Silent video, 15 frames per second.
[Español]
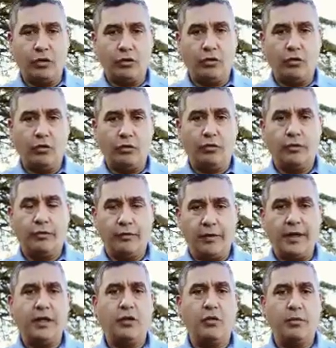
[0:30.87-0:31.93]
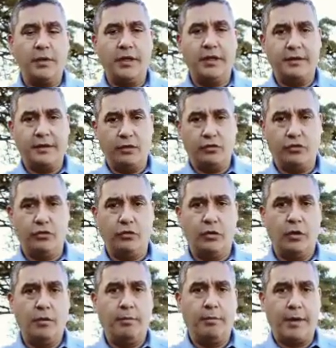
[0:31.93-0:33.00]
de todos. Feliz 2018
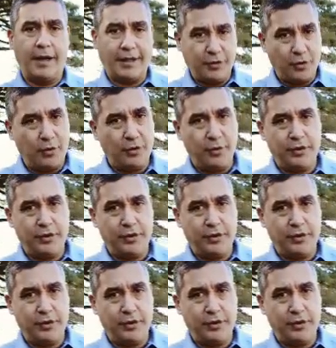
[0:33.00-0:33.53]
para todos los